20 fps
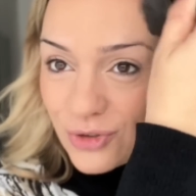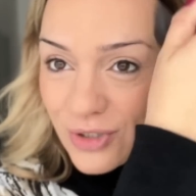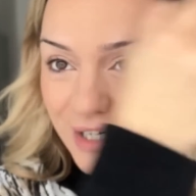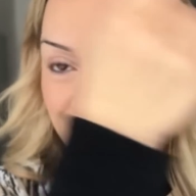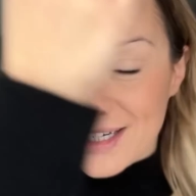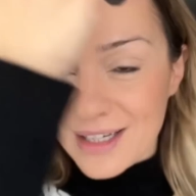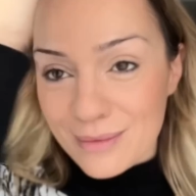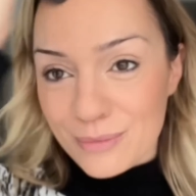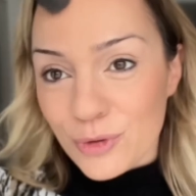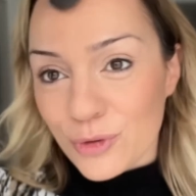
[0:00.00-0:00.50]

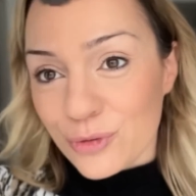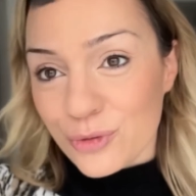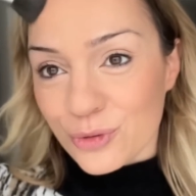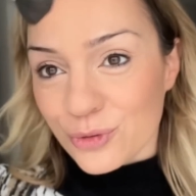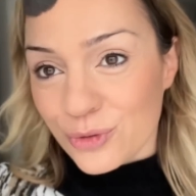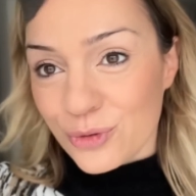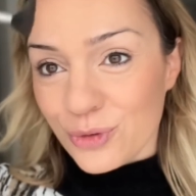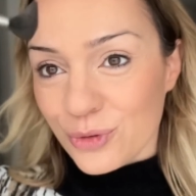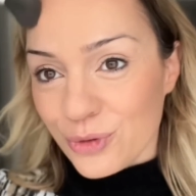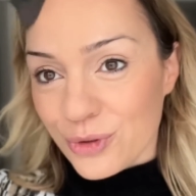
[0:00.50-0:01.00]
anche il mio
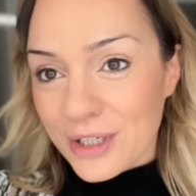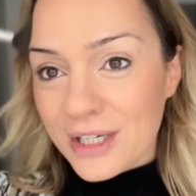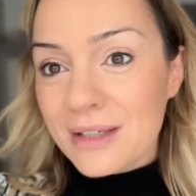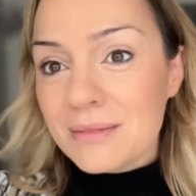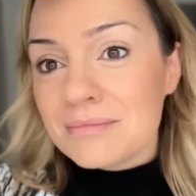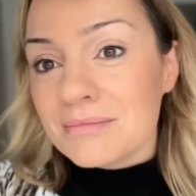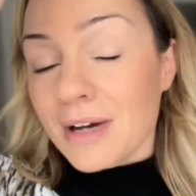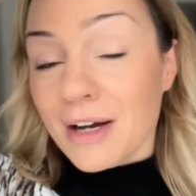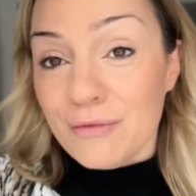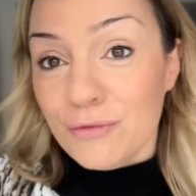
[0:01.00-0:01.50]

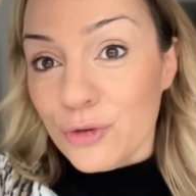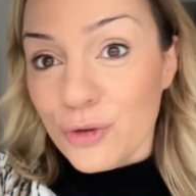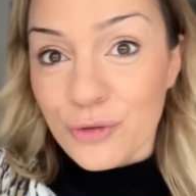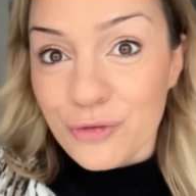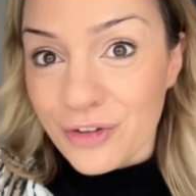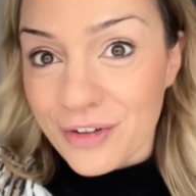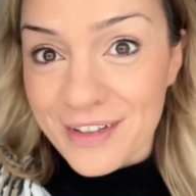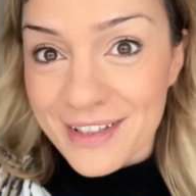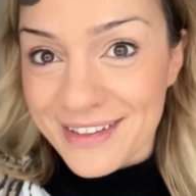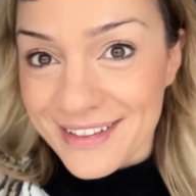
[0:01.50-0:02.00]
frontone, ma voi
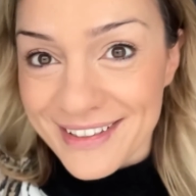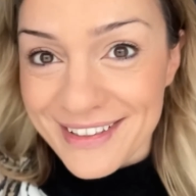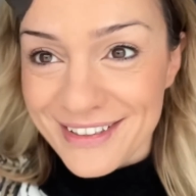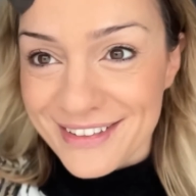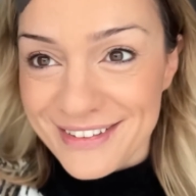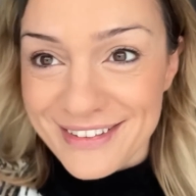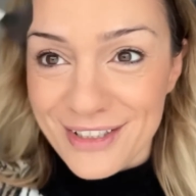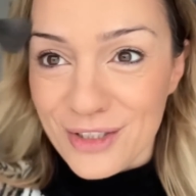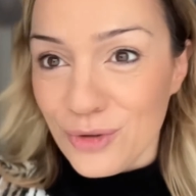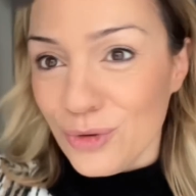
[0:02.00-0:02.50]
ovviamente
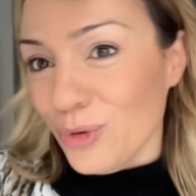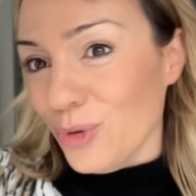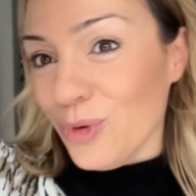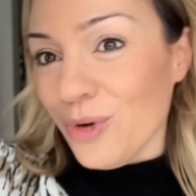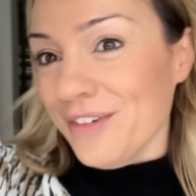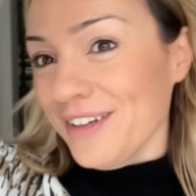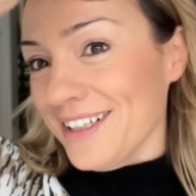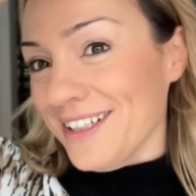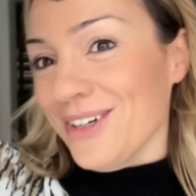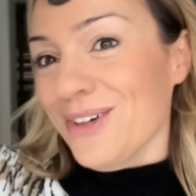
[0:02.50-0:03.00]
se non lo
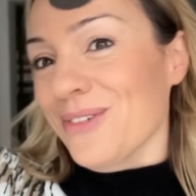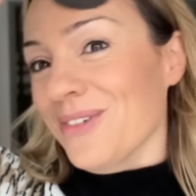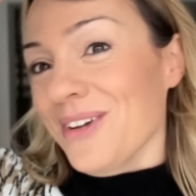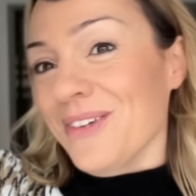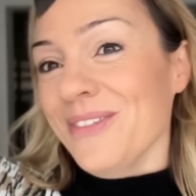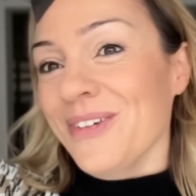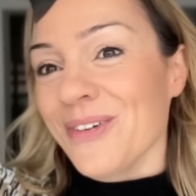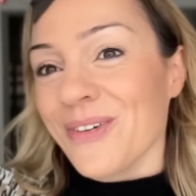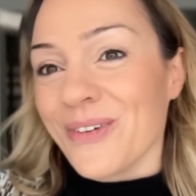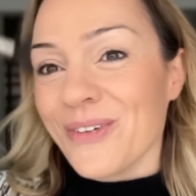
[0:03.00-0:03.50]
avete come il
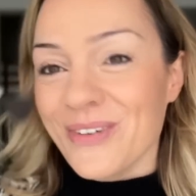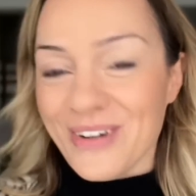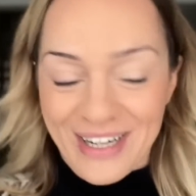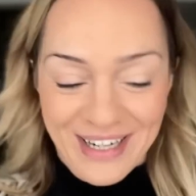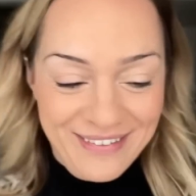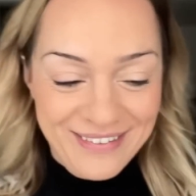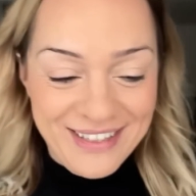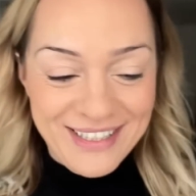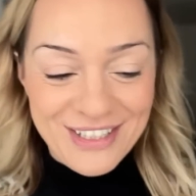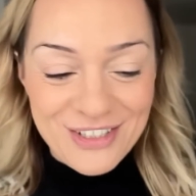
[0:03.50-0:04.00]
mio non ne
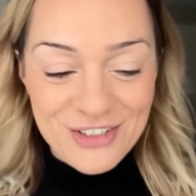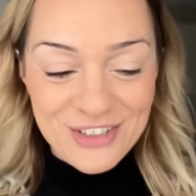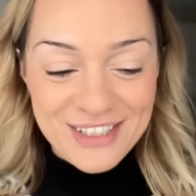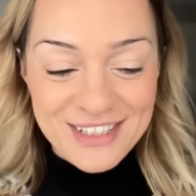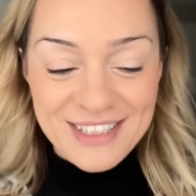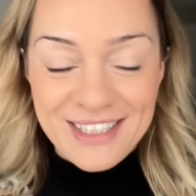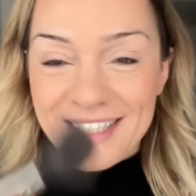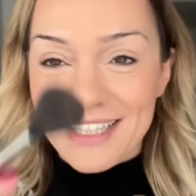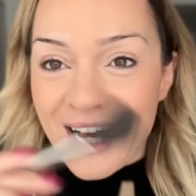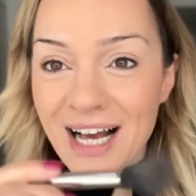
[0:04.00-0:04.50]
avete
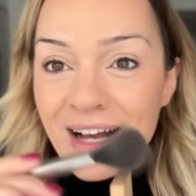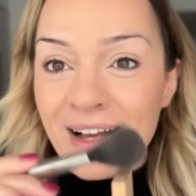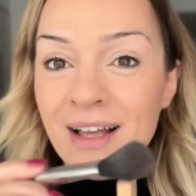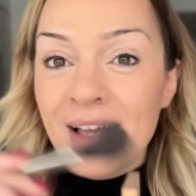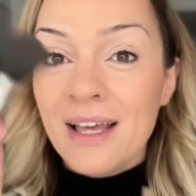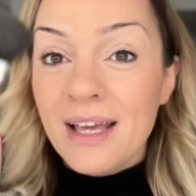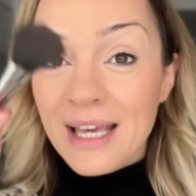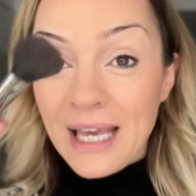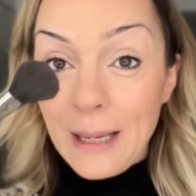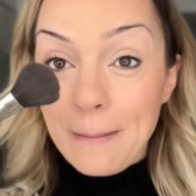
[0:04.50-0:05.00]
necessità,
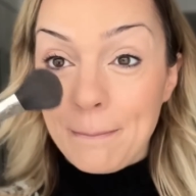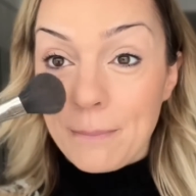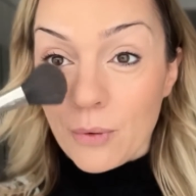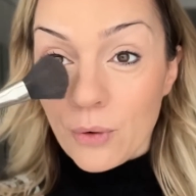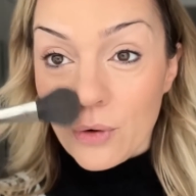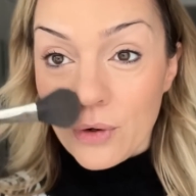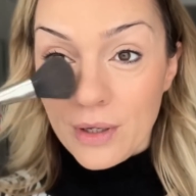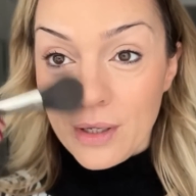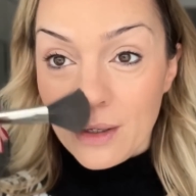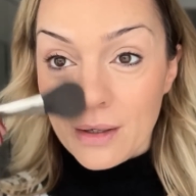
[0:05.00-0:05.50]
e
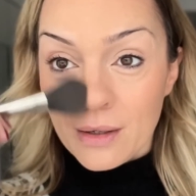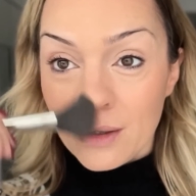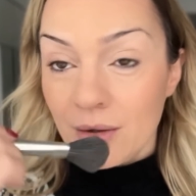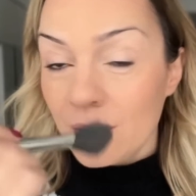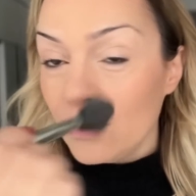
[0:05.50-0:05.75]
poi